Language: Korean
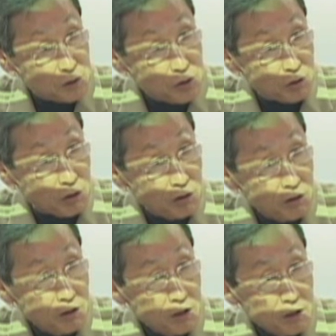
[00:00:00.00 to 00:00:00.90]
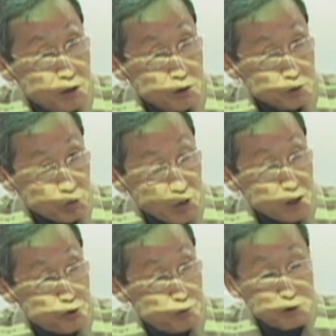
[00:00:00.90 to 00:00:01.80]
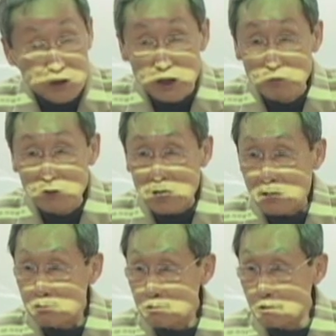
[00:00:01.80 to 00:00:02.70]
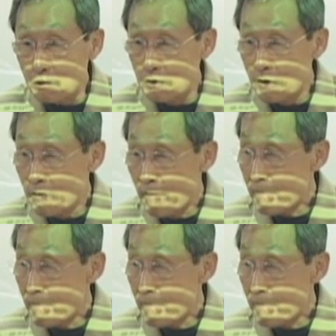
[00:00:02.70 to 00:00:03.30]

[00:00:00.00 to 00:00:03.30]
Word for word: 그렇죠, 도와주는 힘을 가지고